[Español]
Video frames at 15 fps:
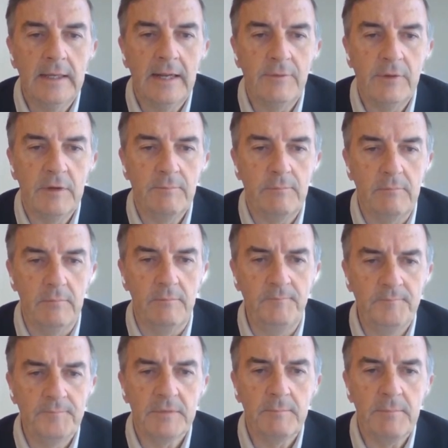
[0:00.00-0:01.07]

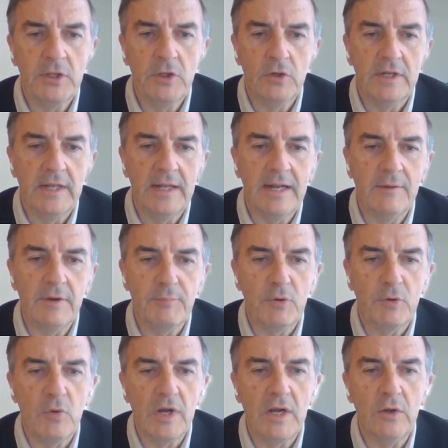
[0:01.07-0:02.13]
el haber,
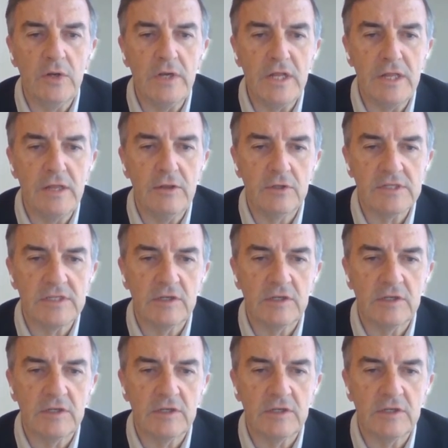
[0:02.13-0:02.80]
provocado el inicio de